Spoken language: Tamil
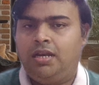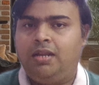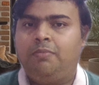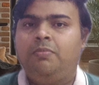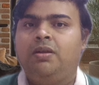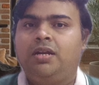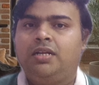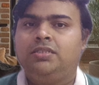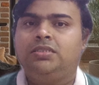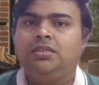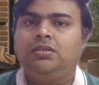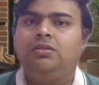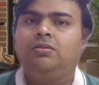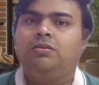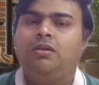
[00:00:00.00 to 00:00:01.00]
நம்ம
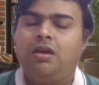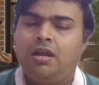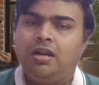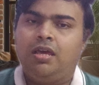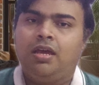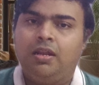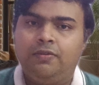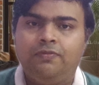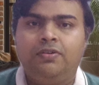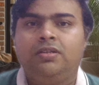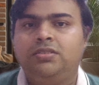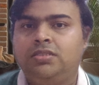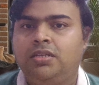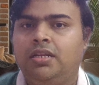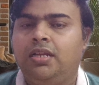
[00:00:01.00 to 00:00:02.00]
நினச்சிக்கிட்டு இருக்கோம் ஆனால்
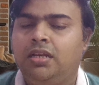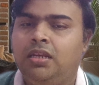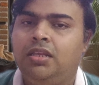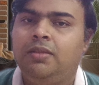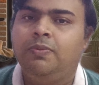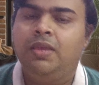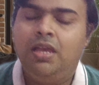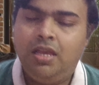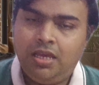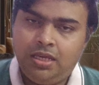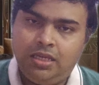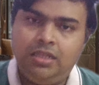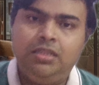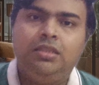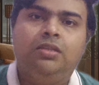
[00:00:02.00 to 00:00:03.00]
அன்ஃபார்ச்சுனேட்லி
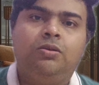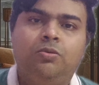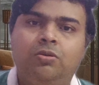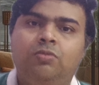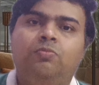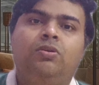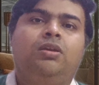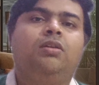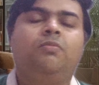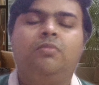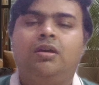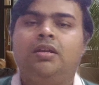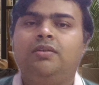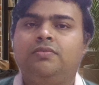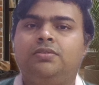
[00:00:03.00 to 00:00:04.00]
இந்த ஒரு
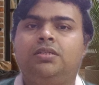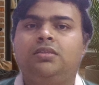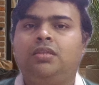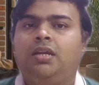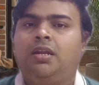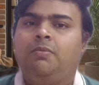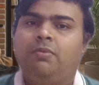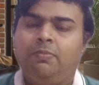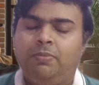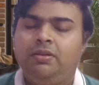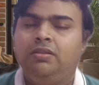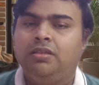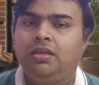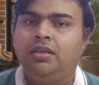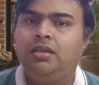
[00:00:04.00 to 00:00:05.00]
முக்கியமான விஷயத்தில் நம்ம
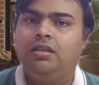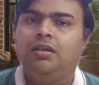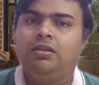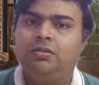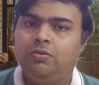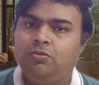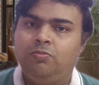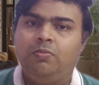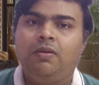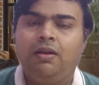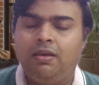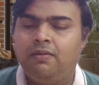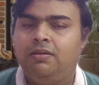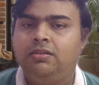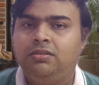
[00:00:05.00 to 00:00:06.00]
பின்தங்கி இருக்கிறது
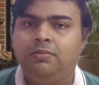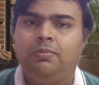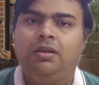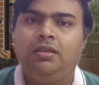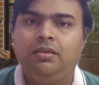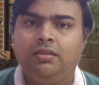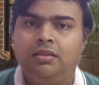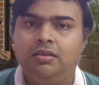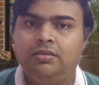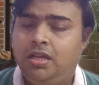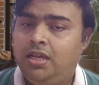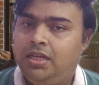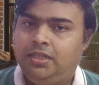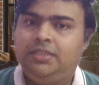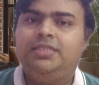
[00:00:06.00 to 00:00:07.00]
உண்மையிலேயே வருத்தம் அளிக்குது
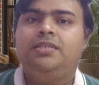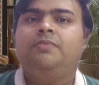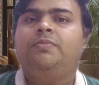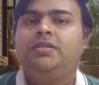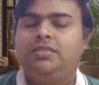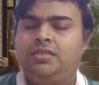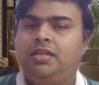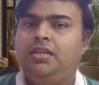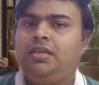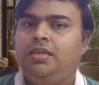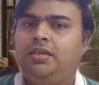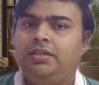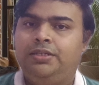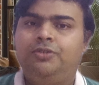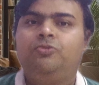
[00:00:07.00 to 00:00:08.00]
நிச்சயமாக
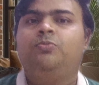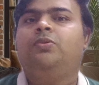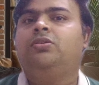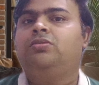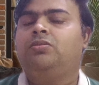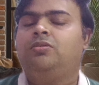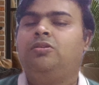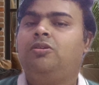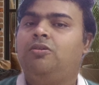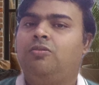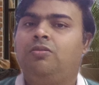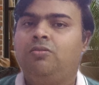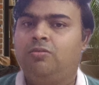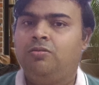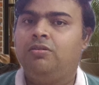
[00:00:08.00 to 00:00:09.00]
சென்னையை இழிவுபடுத்தணுன்ற
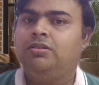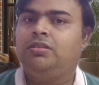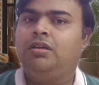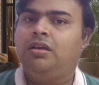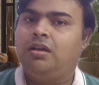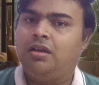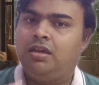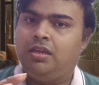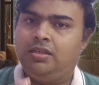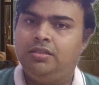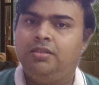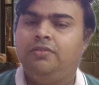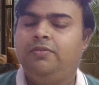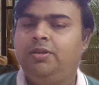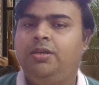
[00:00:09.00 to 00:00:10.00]
ஒரு நோக்கத்துக்காக
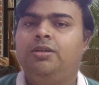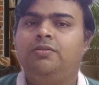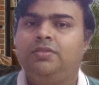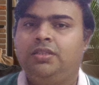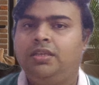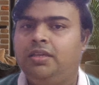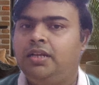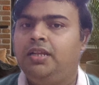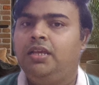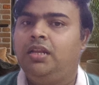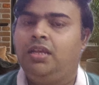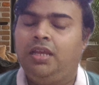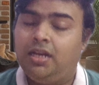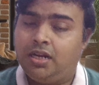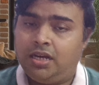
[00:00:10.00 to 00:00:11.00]
இந்த வீடியோ வந்து
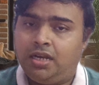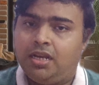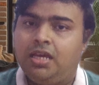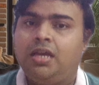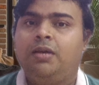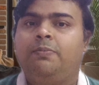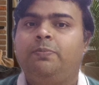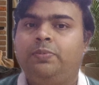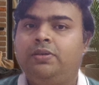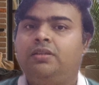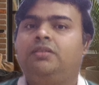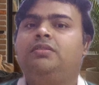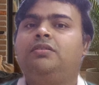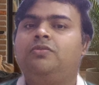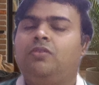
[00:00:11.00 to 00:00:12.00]
எடுக்கல ஏன்னா நான்
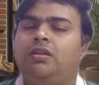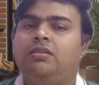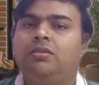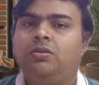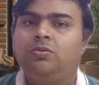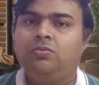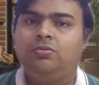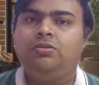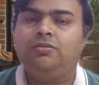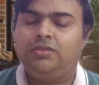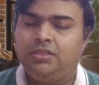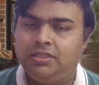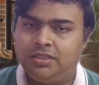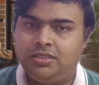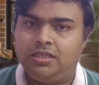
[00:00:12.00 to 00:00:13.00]
பிறந்து வளர்ந்த ஊர்
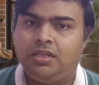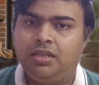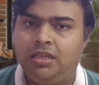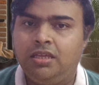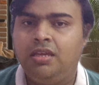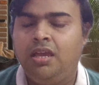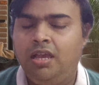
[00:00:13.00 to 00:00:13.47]
வந்து சென்னை